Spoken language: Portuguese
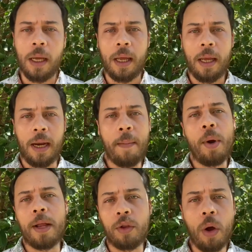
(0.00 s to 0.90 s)
é,
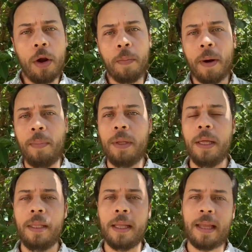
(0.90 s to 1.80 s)
laboratório para poder
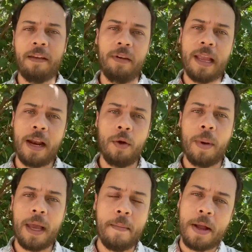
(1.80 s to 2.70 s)
tentar evitar ali uma
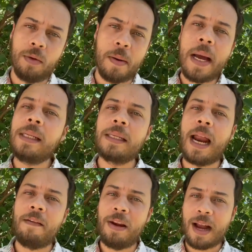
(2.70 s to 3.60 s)
queimadura mais
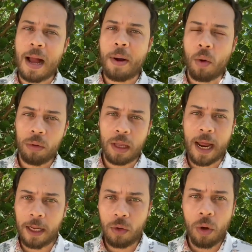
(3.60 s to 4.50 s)
grave, ele acaba
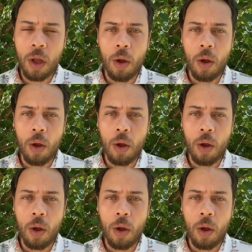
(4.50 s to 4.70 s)
contraindo